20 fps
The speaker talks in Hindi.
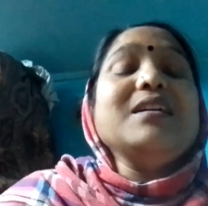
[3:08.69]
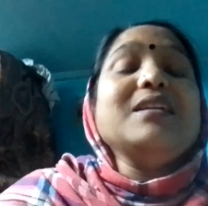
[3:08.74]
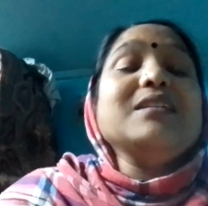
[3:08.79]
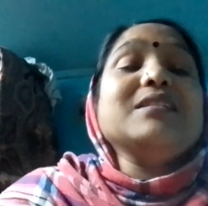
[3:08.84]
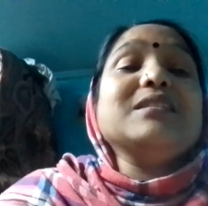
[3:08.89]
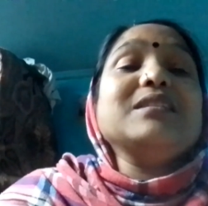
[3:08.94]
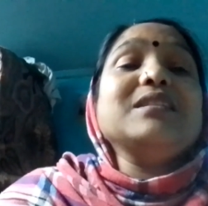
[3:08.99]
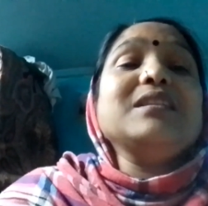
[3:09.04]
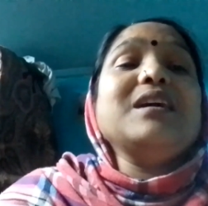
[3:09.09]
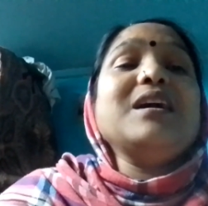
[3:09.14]

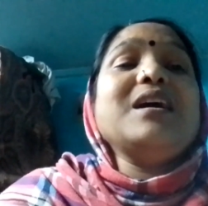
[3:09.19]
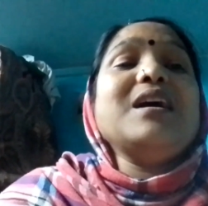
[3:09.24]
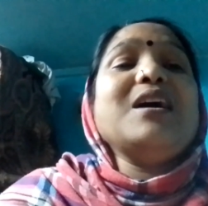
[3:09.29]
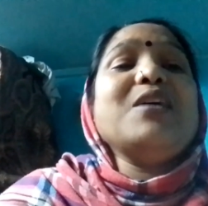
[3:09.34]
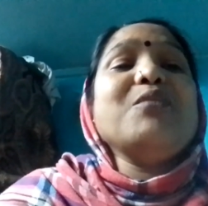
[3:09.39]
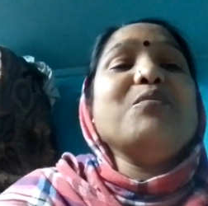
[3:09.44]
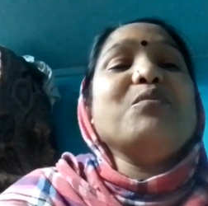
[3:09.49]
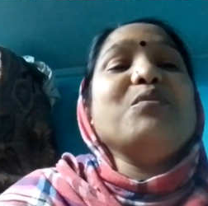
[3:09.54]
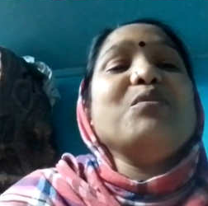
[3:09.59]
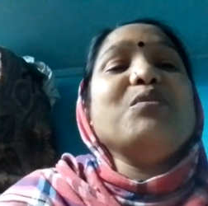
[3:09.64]
कितना
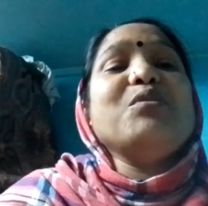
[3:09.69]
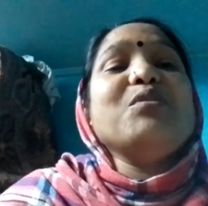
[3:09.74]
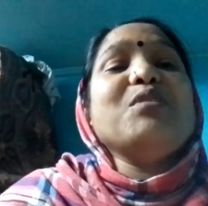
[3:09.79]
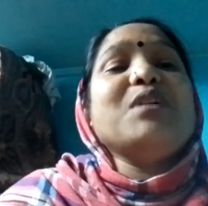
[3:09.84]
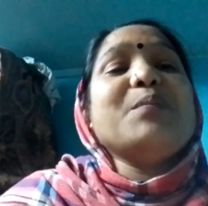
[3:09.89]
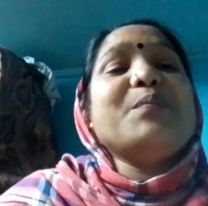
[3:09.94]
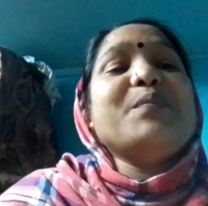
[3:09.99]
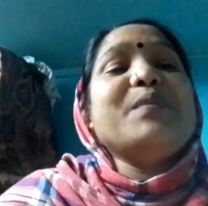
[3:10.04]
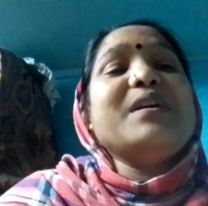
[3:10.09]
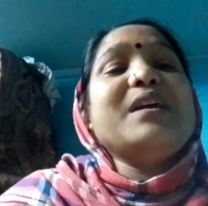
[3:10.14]
वो लोग
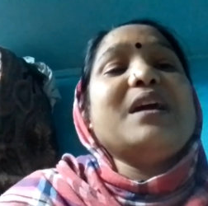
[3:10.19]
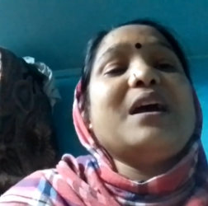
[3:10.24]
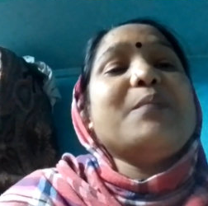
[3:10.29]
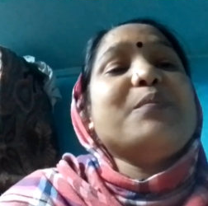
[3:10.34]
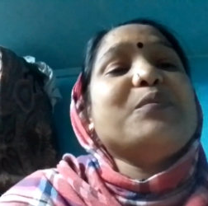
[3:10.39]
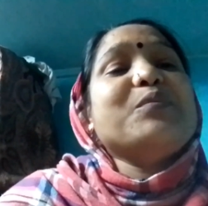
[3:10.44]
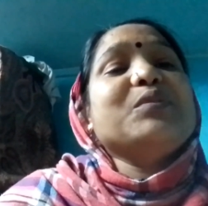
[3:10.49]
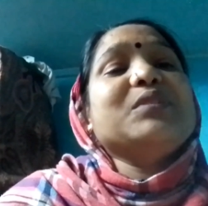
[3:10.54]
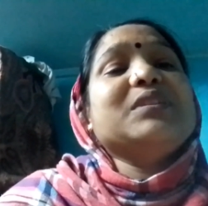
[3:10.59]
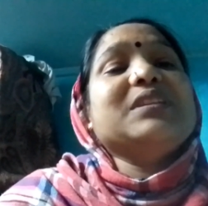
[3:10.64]
अपने
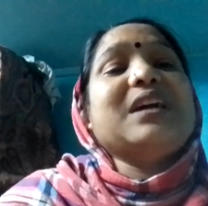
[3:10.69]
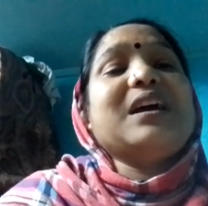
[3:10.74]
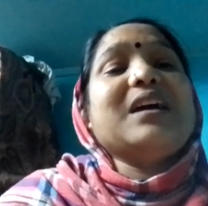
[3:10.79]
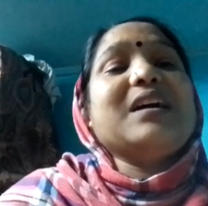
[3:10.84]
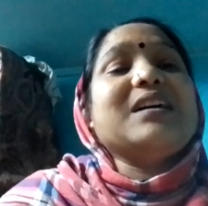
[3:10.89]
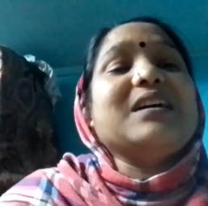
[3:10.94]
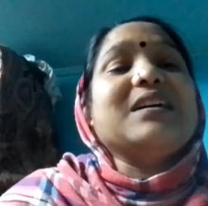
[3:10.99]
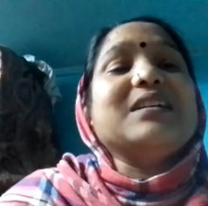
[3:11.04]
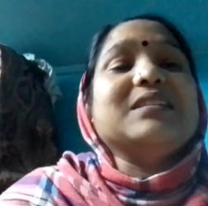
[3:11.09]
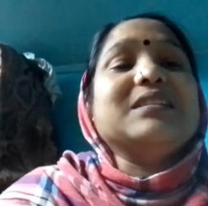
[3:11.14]
आप को
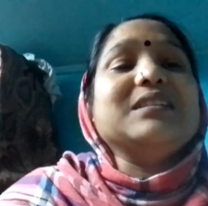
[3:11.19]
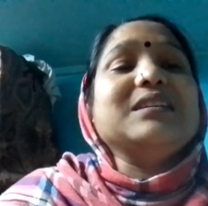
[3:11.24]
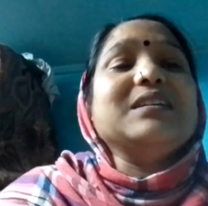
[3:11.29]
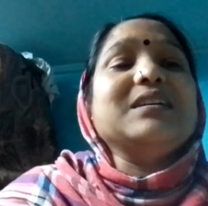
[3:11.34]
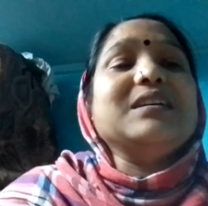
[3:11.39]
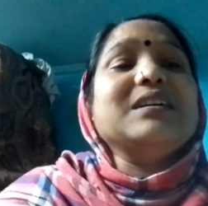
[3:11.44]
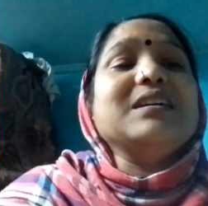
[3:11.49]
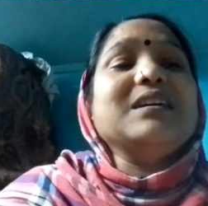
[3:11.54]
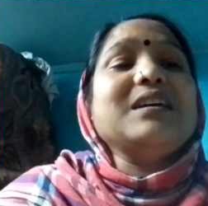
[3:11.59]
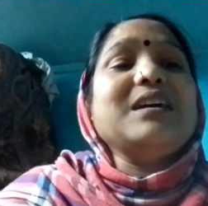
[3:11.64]
त्याग करते
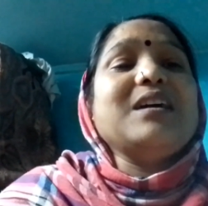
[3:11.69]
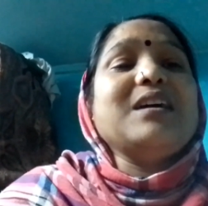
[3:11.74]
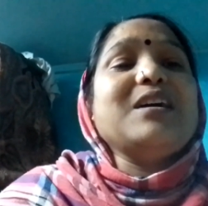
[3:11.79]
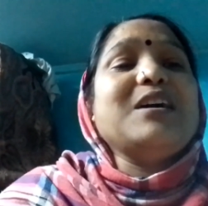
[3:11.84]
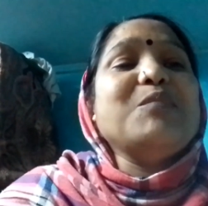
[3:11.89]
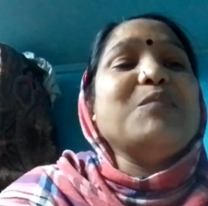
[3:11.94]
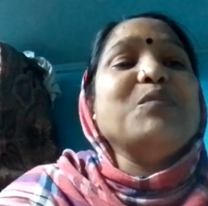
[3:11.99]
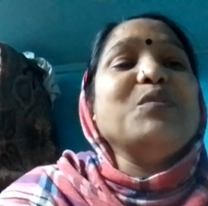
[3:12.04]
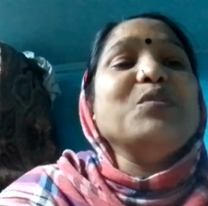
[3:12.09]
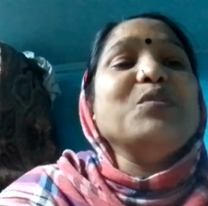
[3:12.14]
हैं
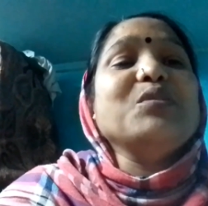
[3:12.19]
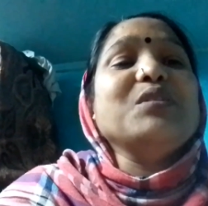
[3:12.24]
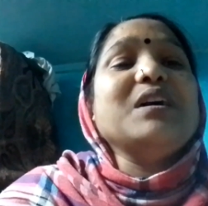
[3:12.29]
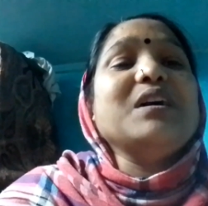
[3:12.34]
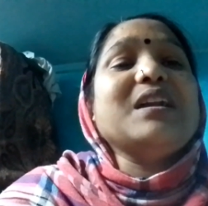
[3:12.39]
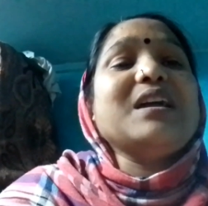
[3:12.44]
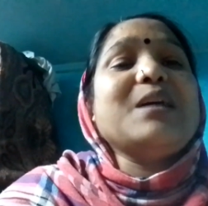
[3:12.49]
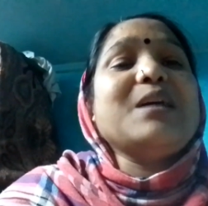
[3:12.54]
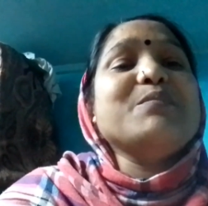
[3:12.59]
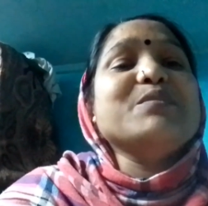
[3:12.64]
हम लोग
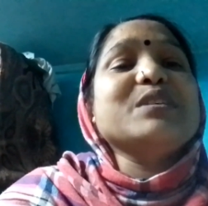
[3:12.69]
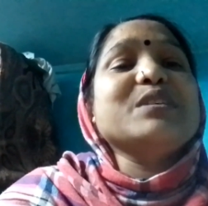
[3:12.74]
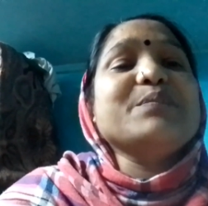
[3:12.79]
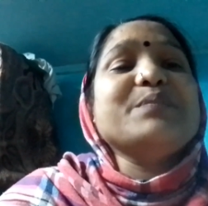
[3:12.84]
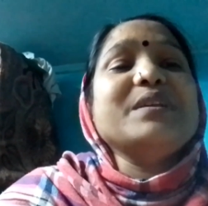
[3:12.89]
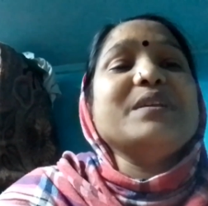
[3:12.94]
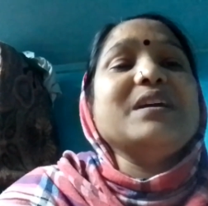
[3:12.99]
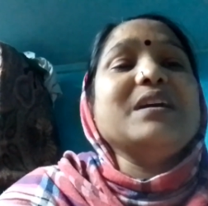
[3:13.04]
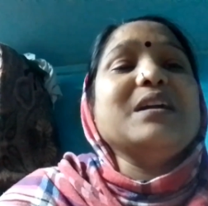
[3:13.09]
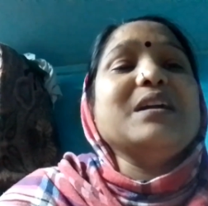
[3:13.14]
आराम से
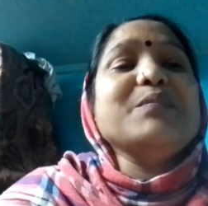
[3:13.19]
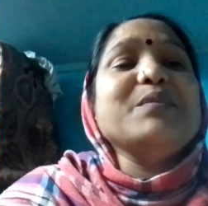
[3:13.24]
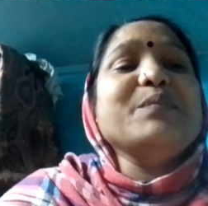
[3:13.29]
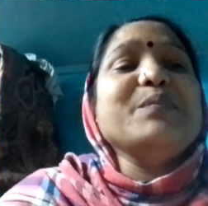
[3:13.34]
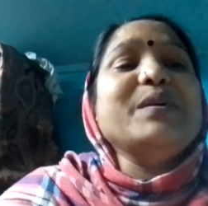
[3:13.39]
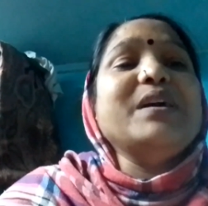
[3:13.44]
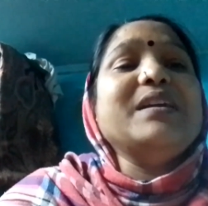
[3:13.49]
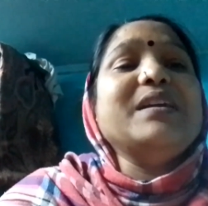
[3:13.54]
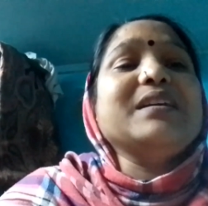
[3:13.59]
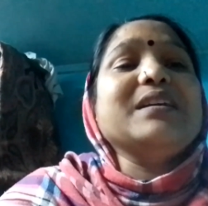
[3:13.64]
अपने घर
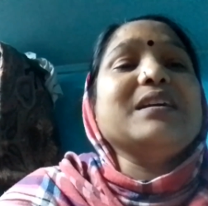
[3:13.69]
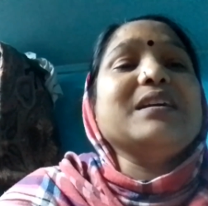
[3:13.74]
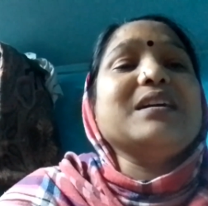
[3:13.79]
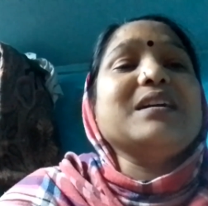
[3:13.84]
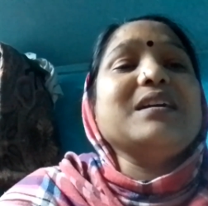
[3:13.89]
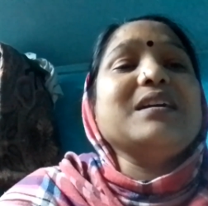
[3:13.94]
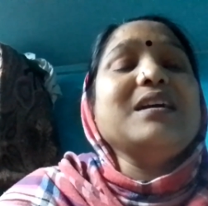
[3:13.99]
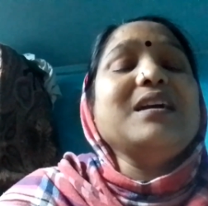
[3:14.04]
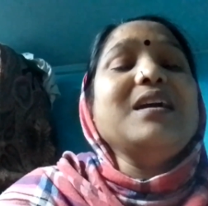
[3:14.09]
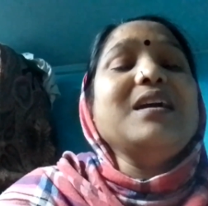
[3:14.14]
में बैठ के
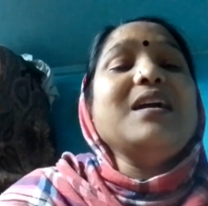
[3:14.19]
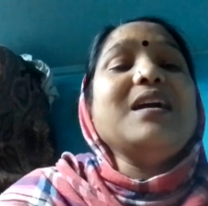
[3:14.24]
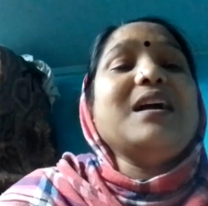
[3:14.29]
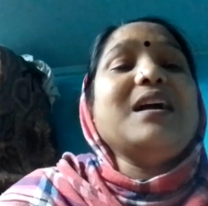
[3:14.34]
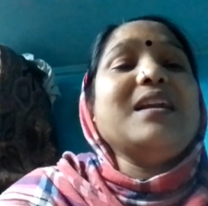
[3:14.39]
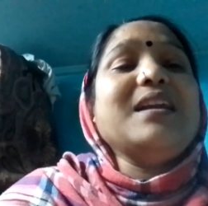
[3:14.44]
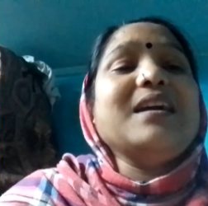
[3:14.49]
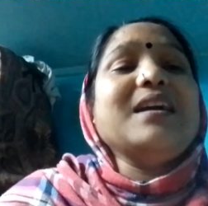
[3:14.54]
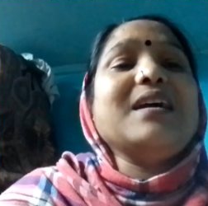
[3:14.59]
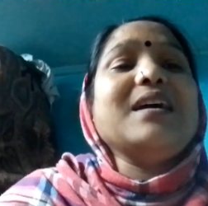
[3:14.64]

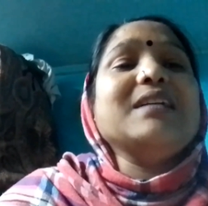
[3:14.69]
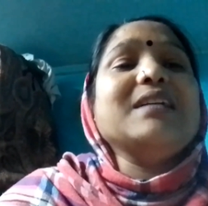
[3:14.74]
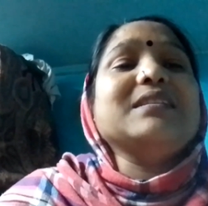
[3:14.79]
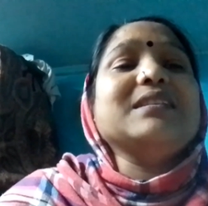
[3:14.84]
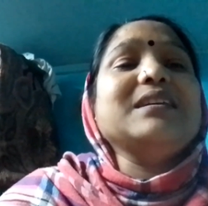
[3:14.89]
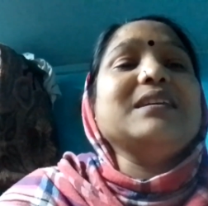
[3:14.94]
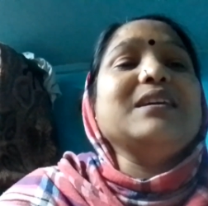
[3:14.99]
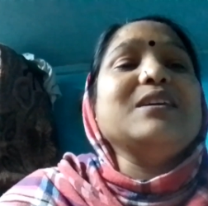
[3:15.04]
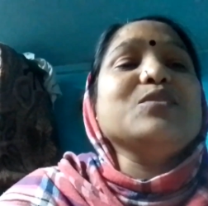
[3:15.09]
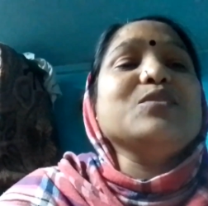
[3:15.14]
खाना
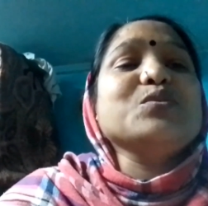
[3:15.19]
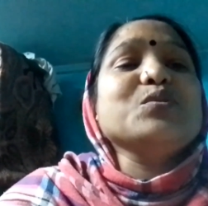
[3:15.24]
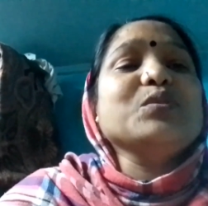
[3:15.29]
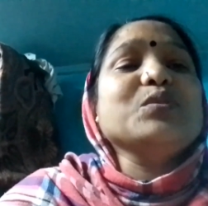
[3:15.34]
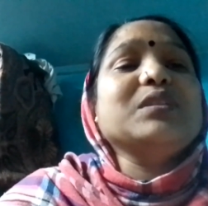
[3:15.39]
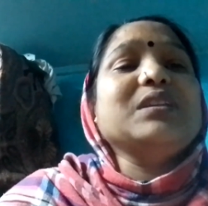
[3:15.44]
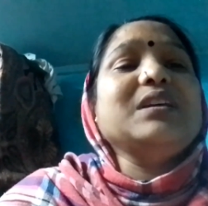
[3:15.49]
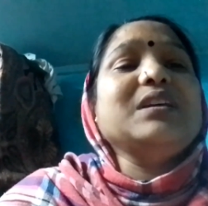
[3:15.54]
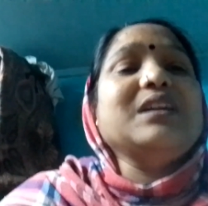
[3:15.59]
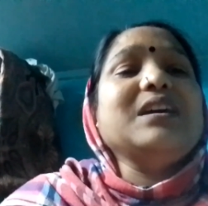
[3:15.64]
खाते हैं
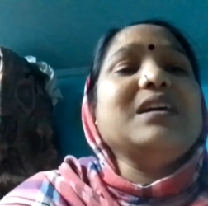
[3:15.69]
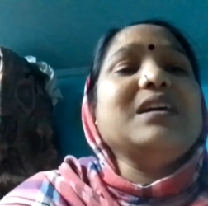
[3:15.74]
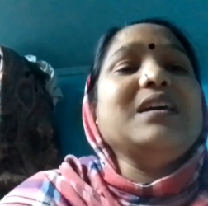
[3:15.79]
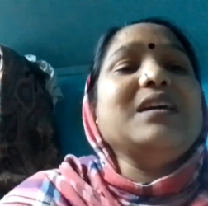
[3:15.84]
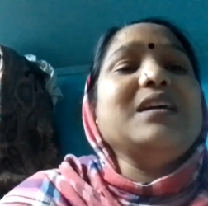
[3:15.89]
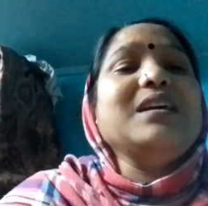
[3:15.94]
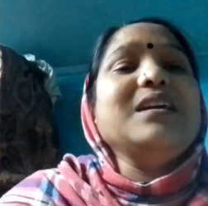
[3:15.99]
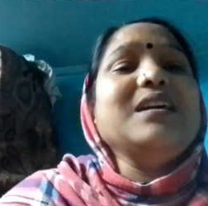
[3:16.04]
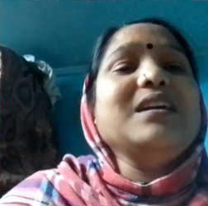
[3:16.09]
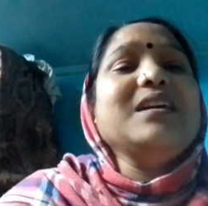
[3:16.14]
सोते
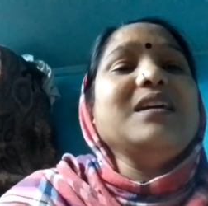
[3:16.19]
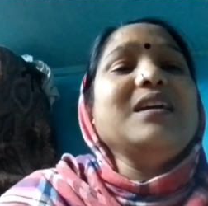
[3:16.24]
हैं